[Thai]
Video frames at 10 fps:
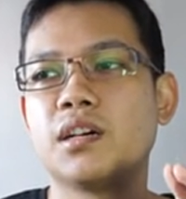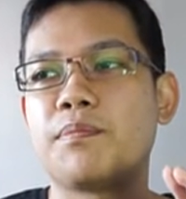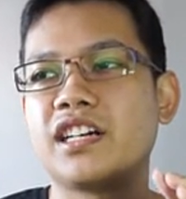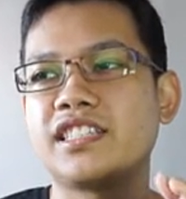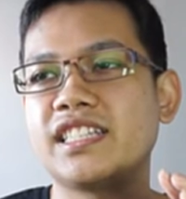the
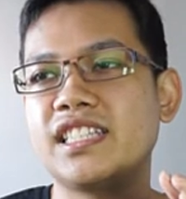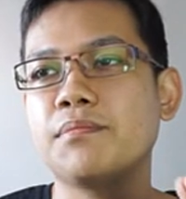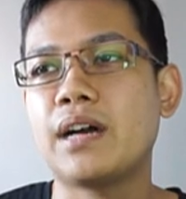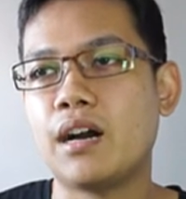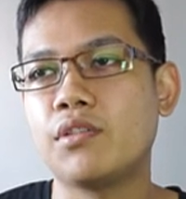
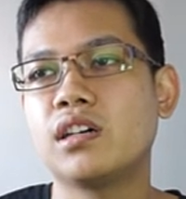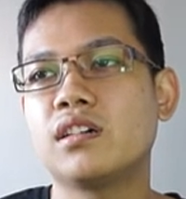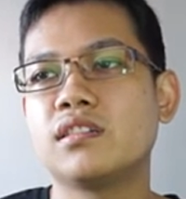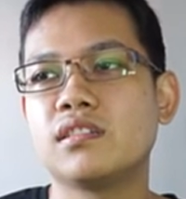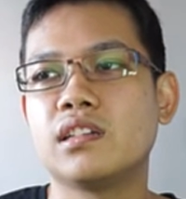purchasing power
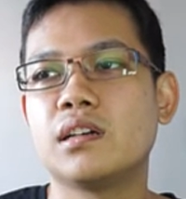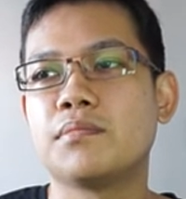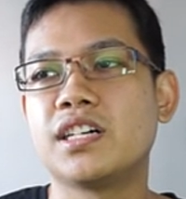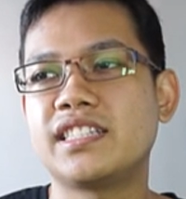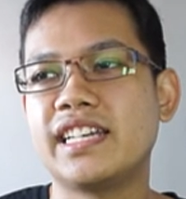
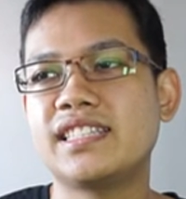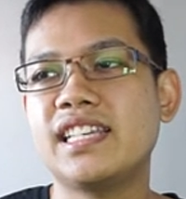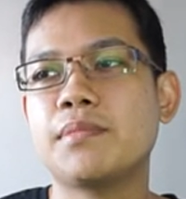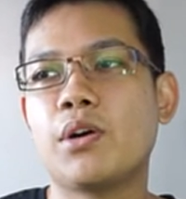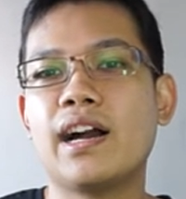
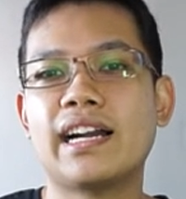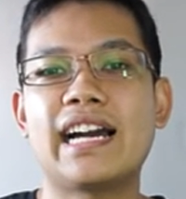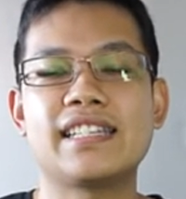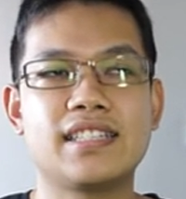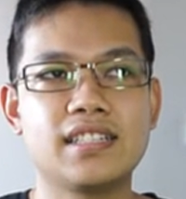purchasing แปลว่า
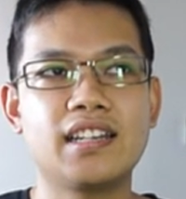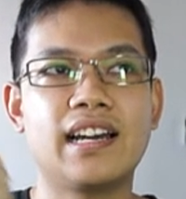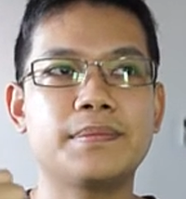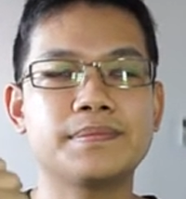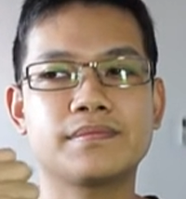การซื้อ
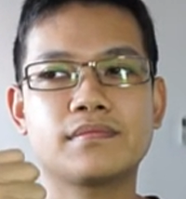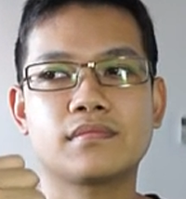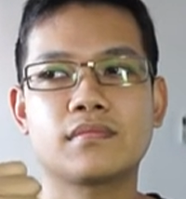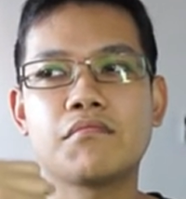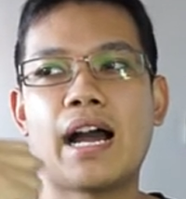นะครับ
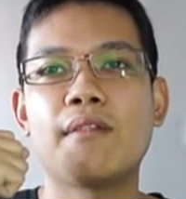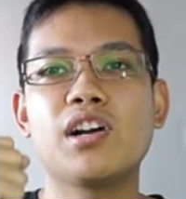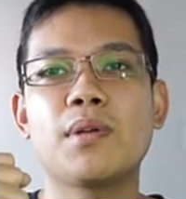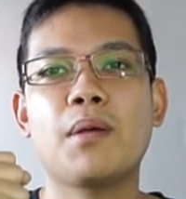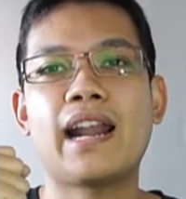
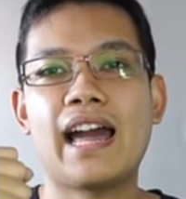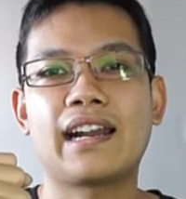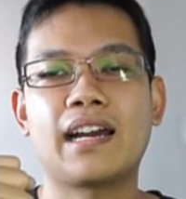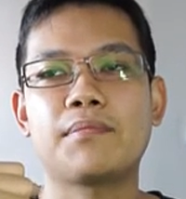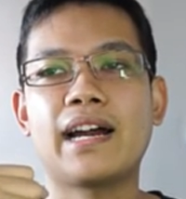power แปลว่าพลั
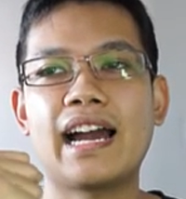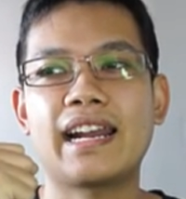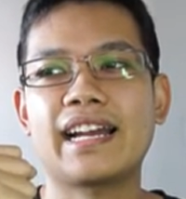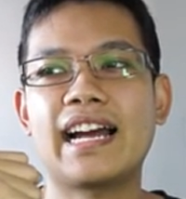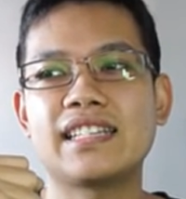งนะครับพลั
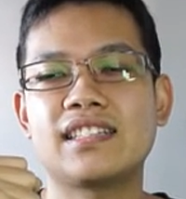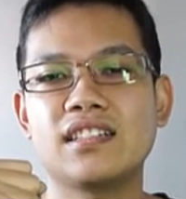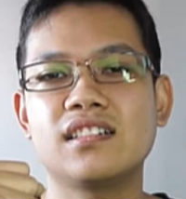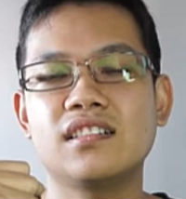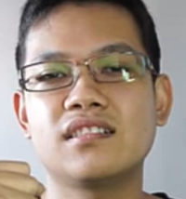งในการ
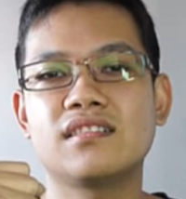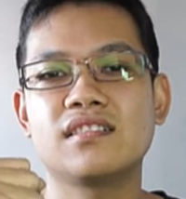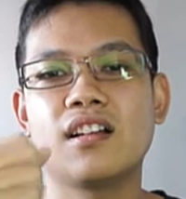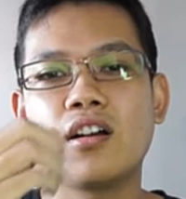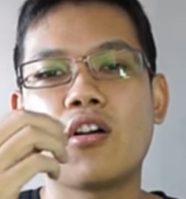ซื้อ
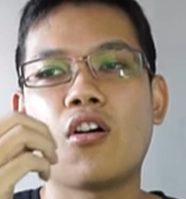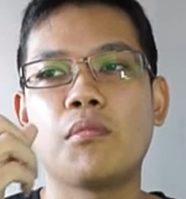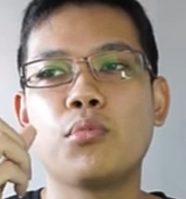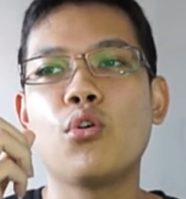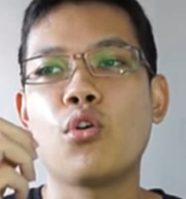ข
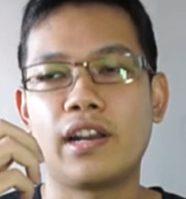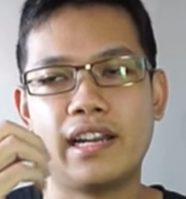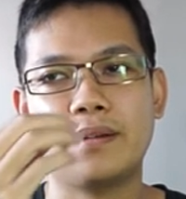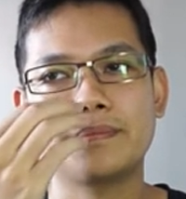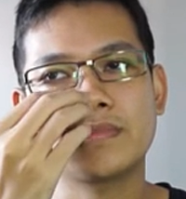องผู้คน
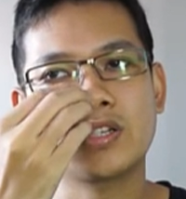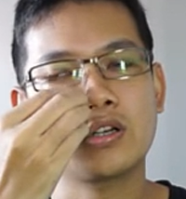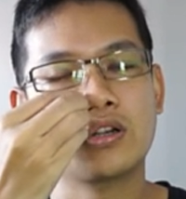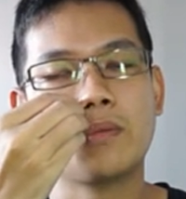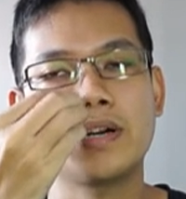นะครับ
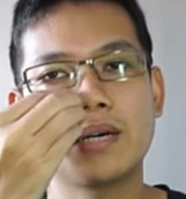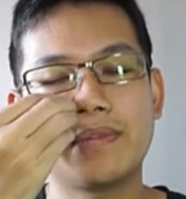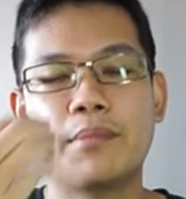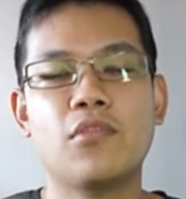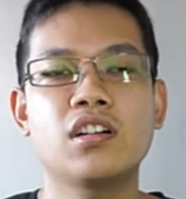ก็เพิ่
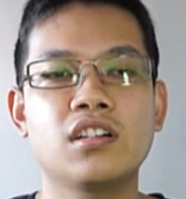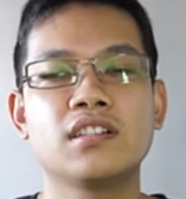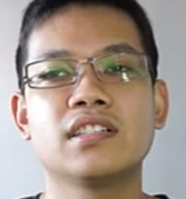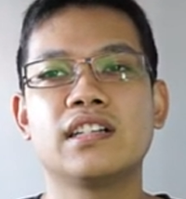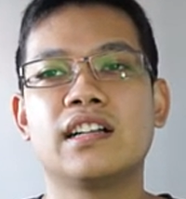มนะครับก็คือ
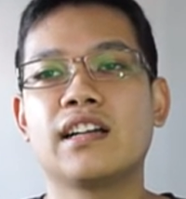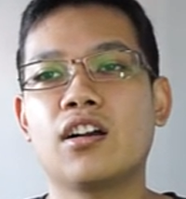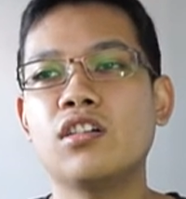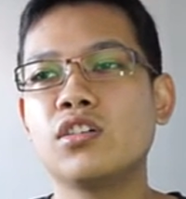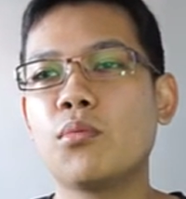
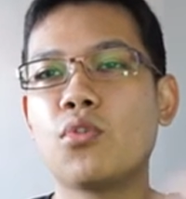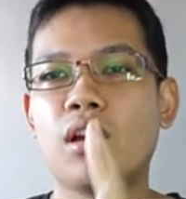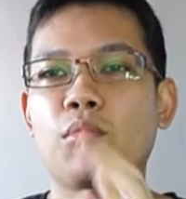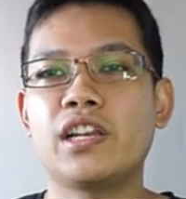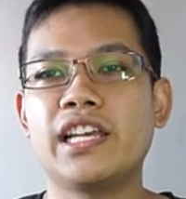ก็คือร
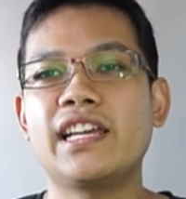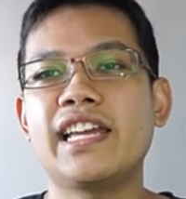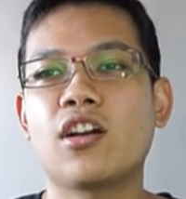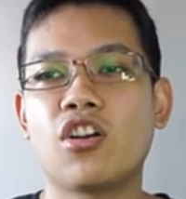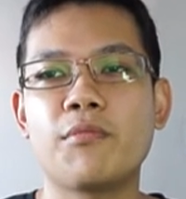วมๆ ทั้งหมดนี้
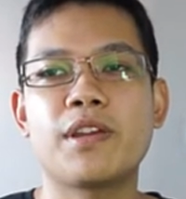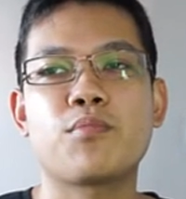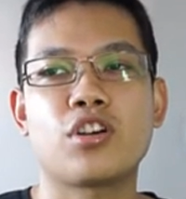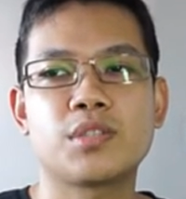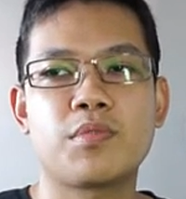
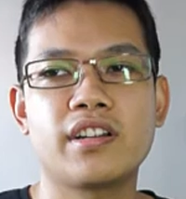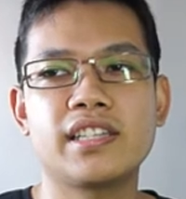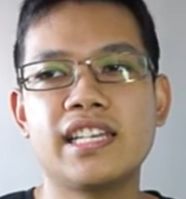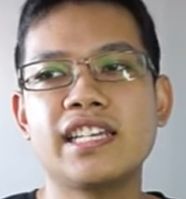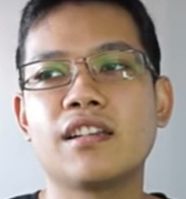economic
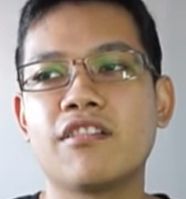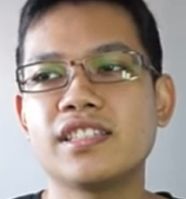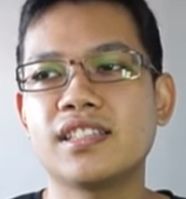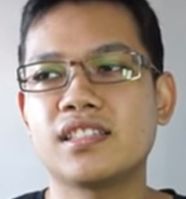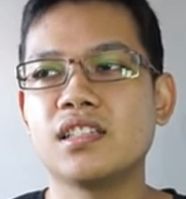prosperity
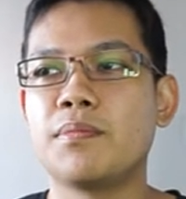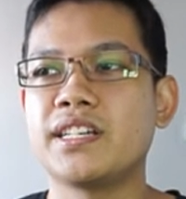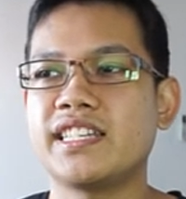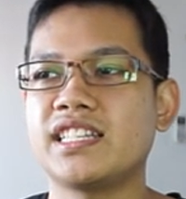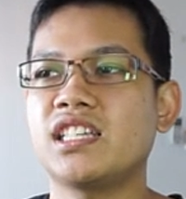increases the
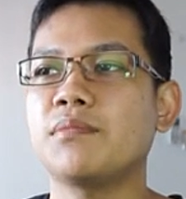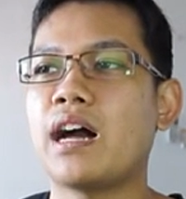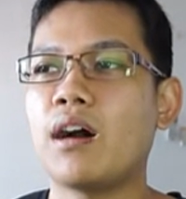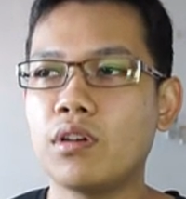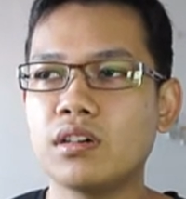purchasing
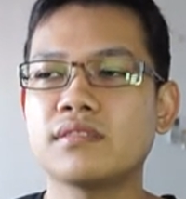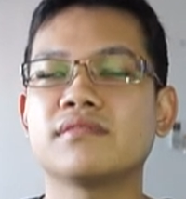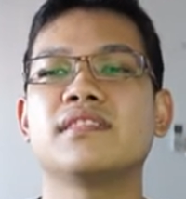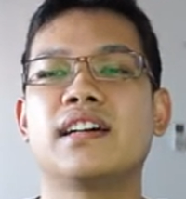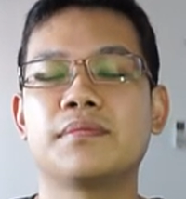power
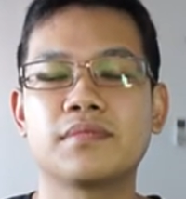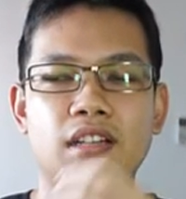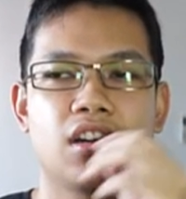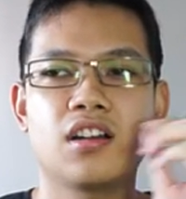นะครับ